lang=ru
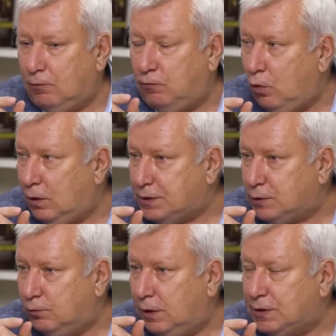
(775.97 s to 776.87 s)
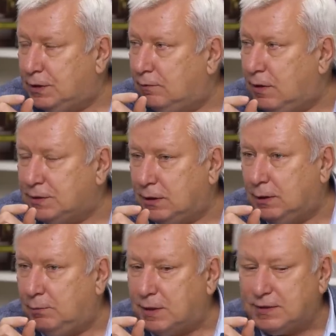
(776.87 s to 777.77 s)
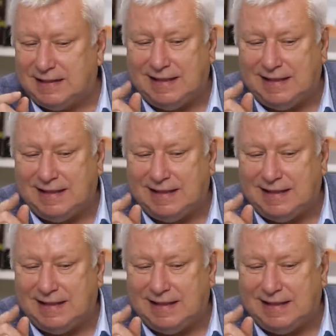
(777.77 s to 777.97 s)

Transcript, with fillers: волоса увеличен на 21%.